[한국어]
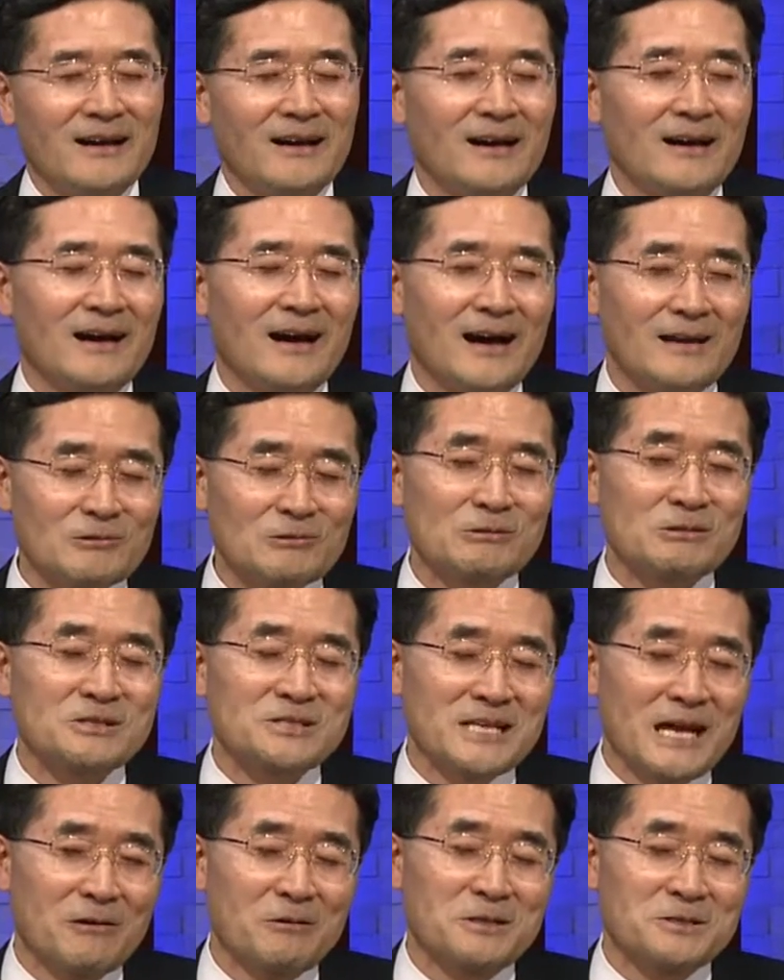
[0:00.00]
아, 한국
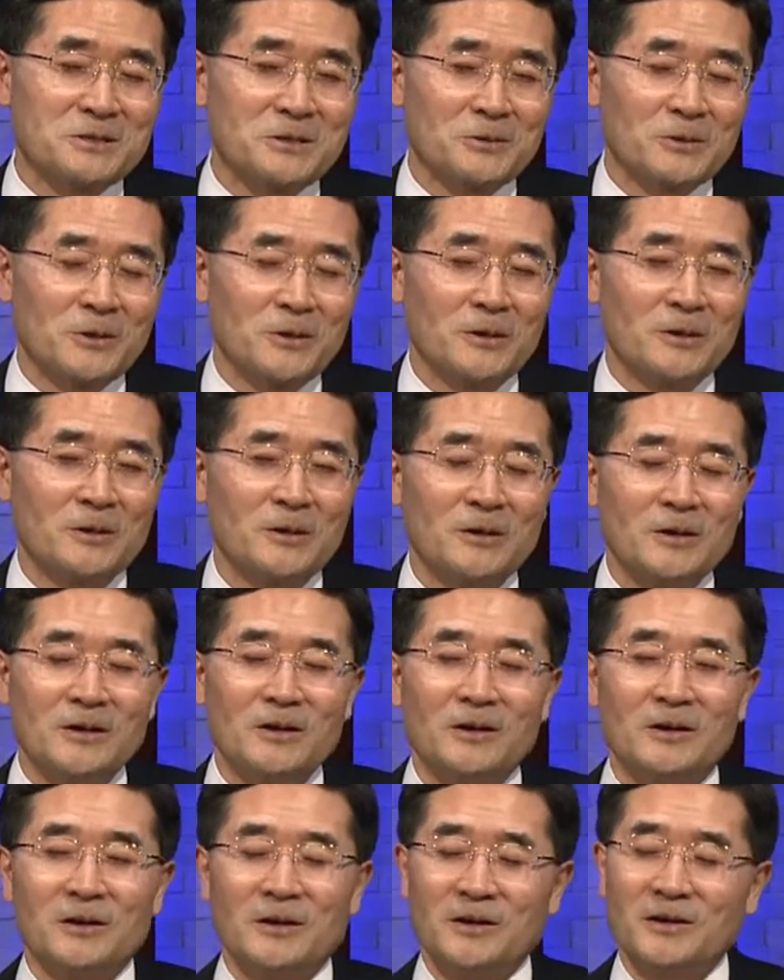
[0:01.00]
사회에서도
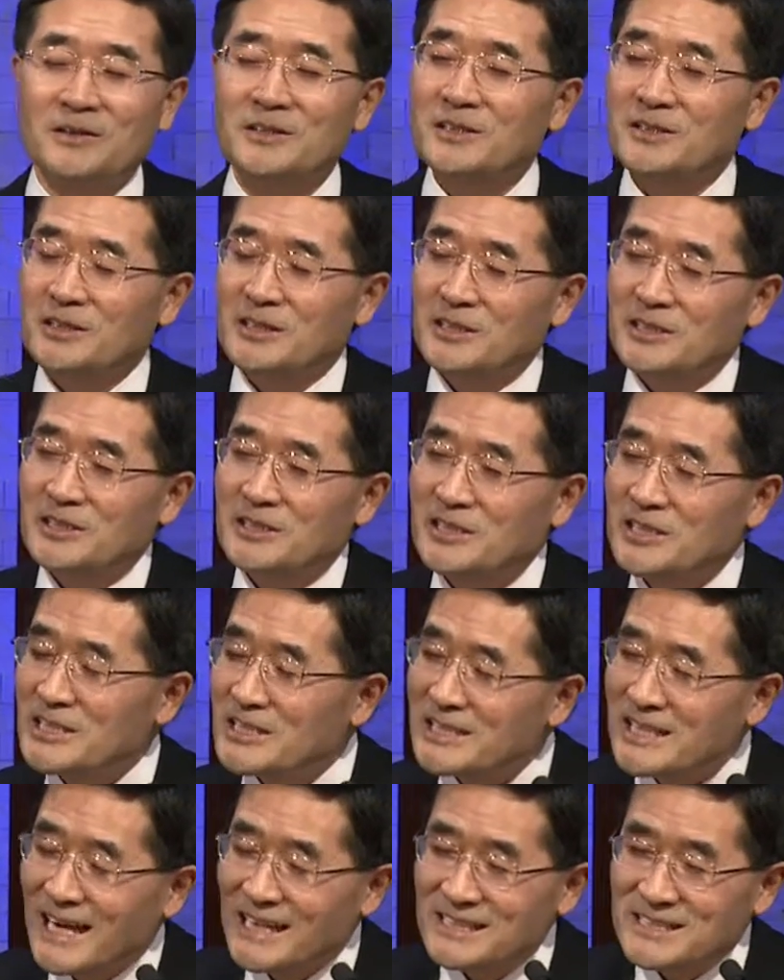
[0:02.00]
어,
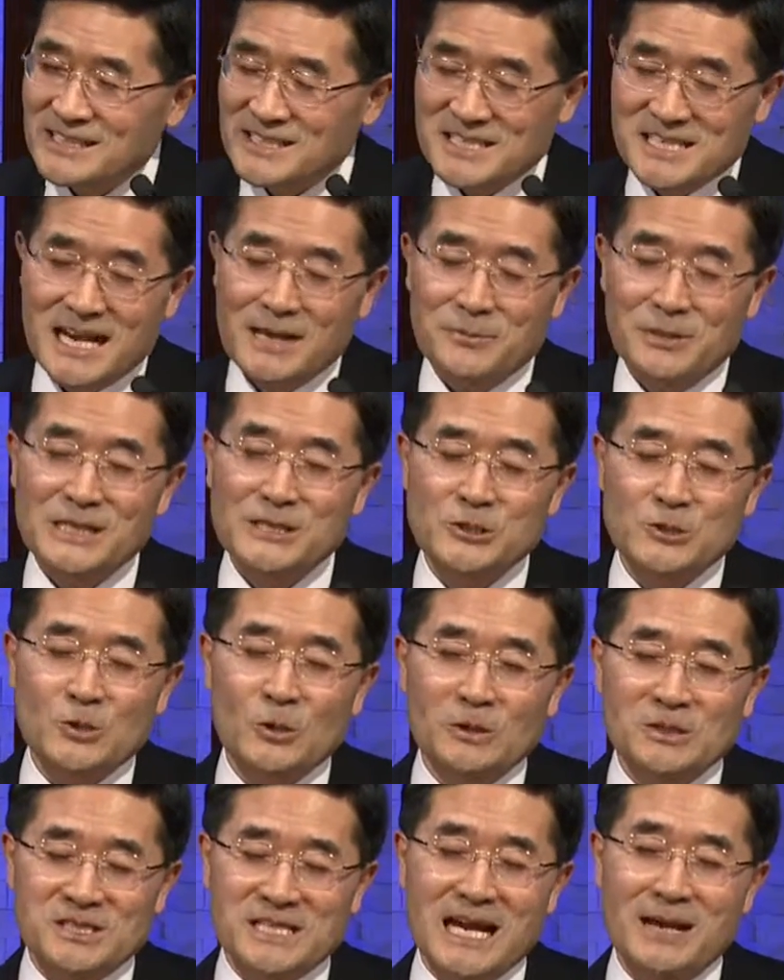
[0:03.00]
인간 차별,
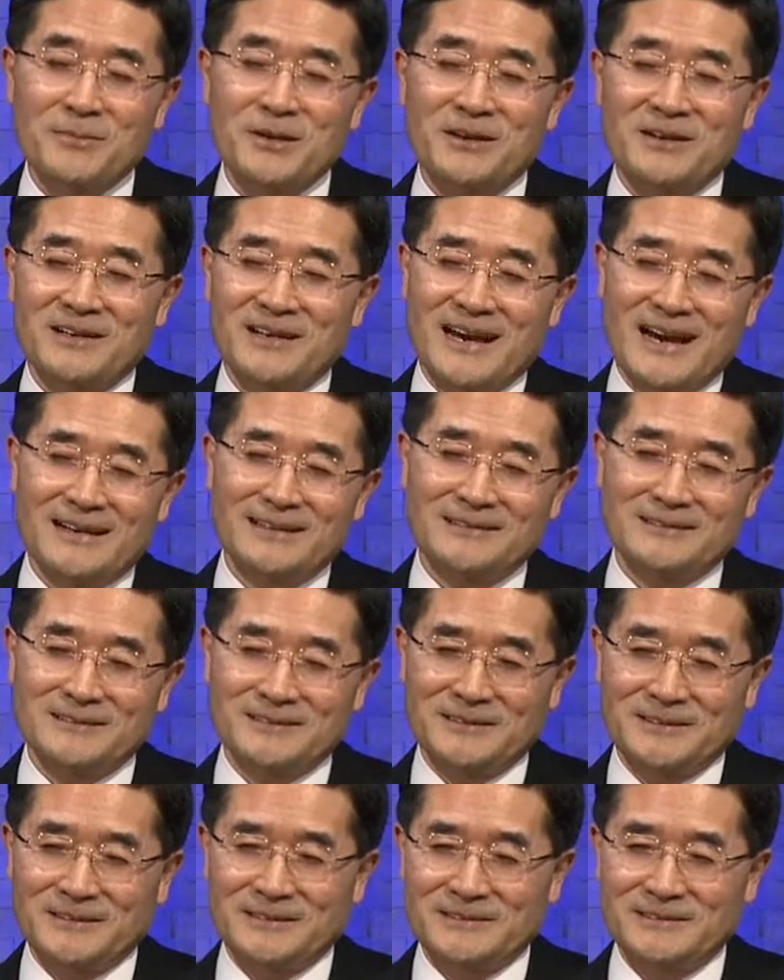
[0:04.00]
인종 차별을 하는
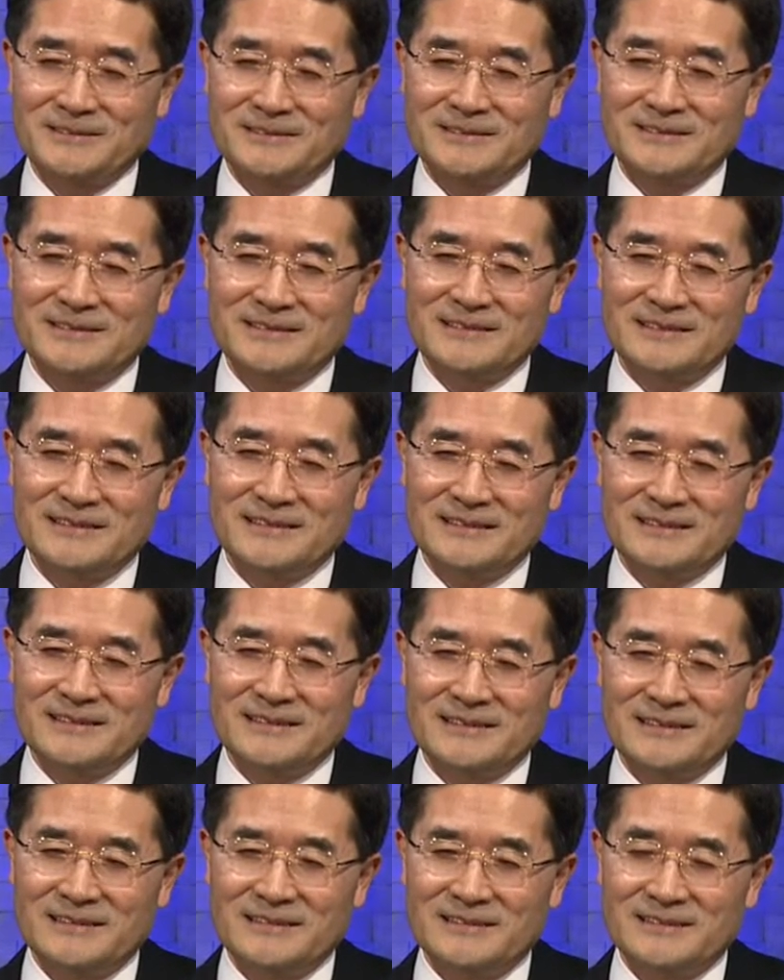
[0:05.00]
거예요.
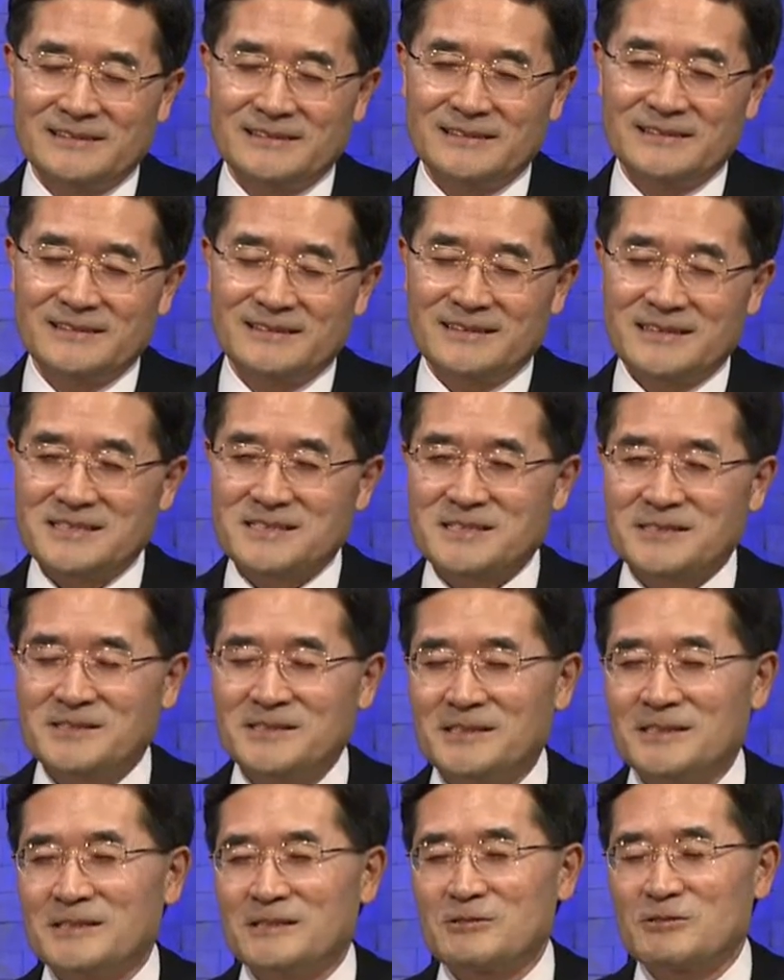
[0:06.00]
예. 그래서
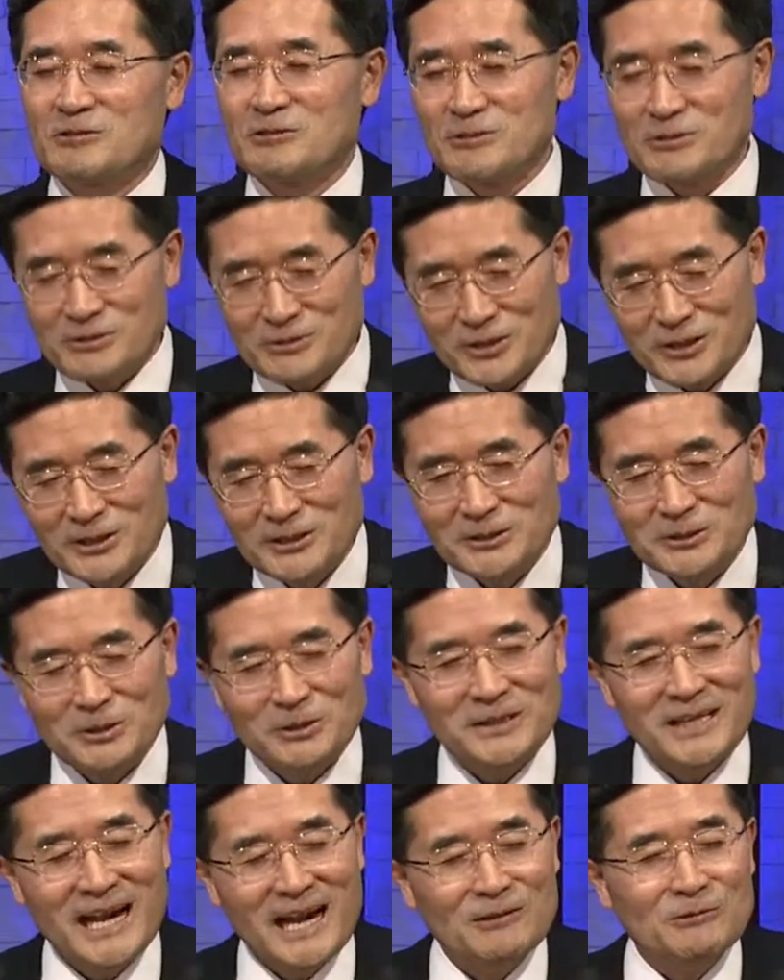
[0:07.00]
순수
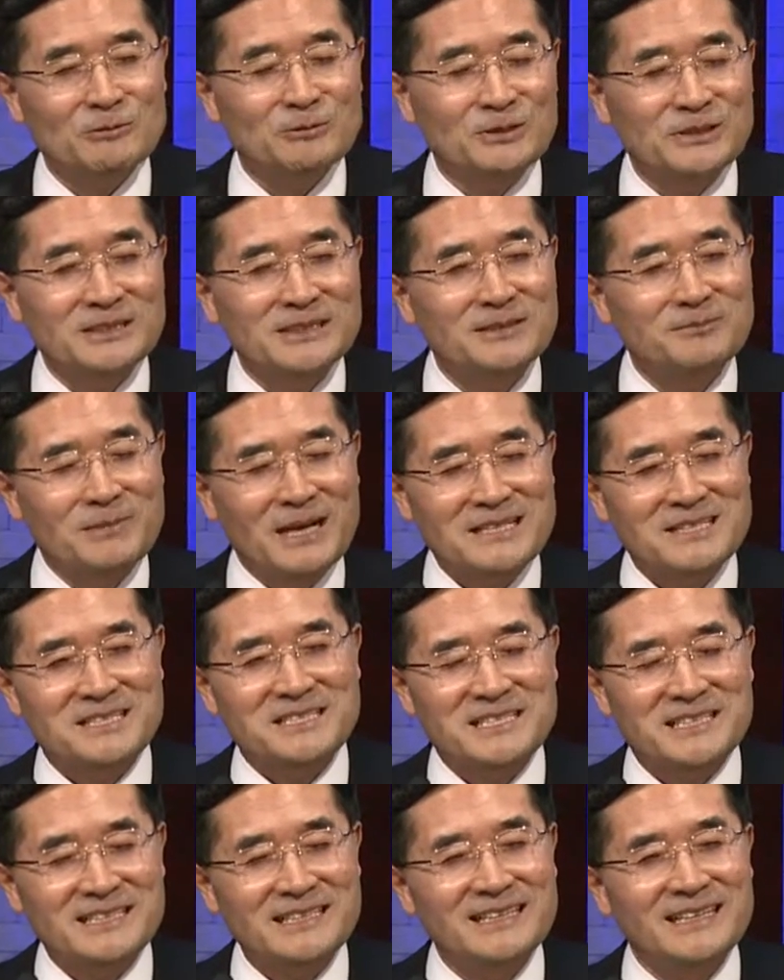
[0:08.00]
혈통의 한국인은
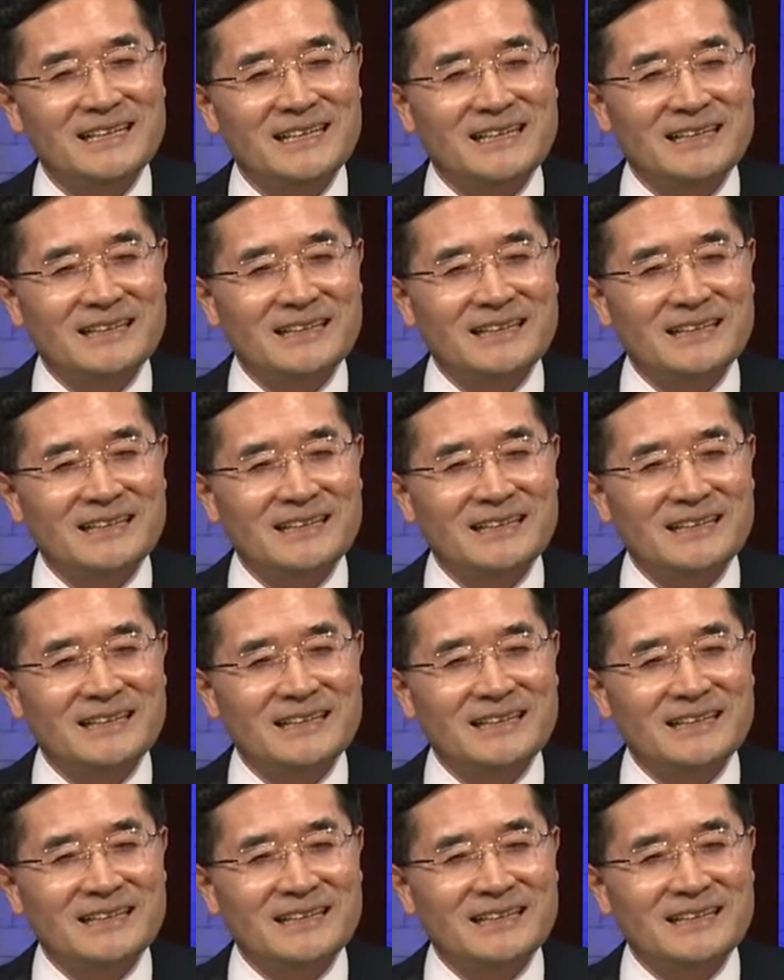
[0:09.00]
마치